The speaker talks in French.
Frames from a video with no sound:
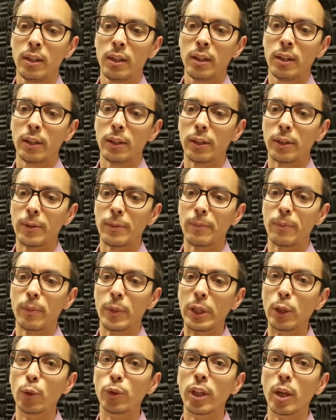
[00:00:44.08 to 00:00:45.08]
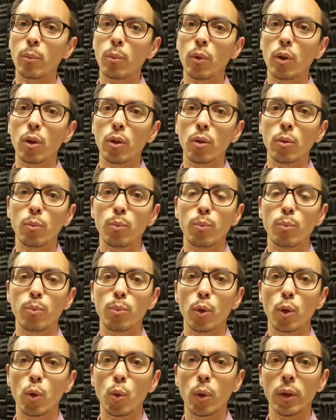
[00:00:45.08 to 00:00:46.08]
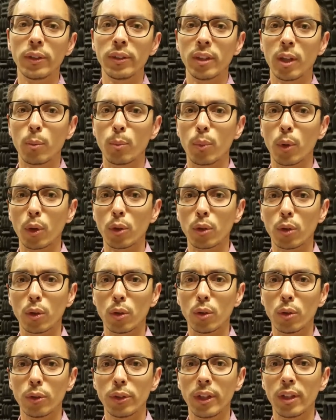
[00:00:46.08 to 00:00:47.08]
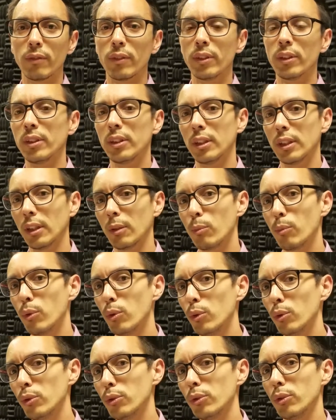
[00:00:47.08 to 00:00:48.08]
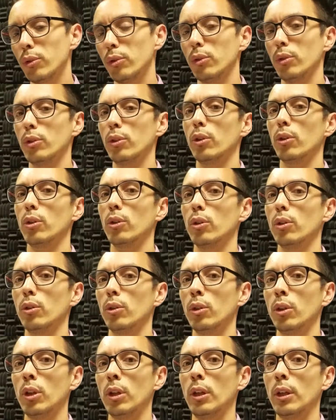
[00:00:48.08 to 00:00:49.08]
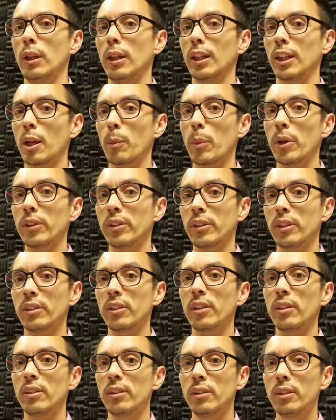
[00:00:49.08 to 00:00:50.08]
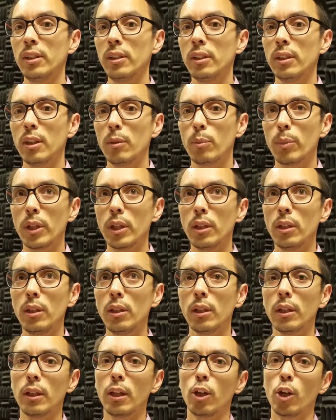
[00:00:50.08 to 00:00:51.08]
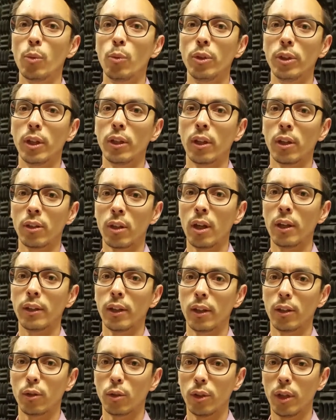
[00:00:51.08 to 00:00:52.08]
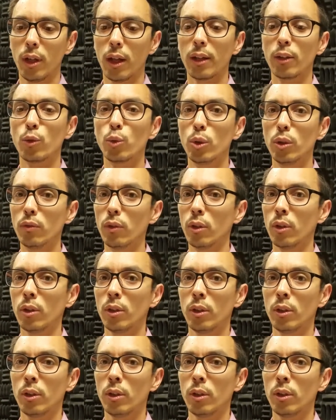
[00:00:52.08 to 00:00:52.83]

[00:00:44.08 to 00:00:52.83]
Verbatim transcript: Euh, et notamment pourquoi c'est important d'investir plus dans la capacité statistique des pays et de la communauté internationale à suivre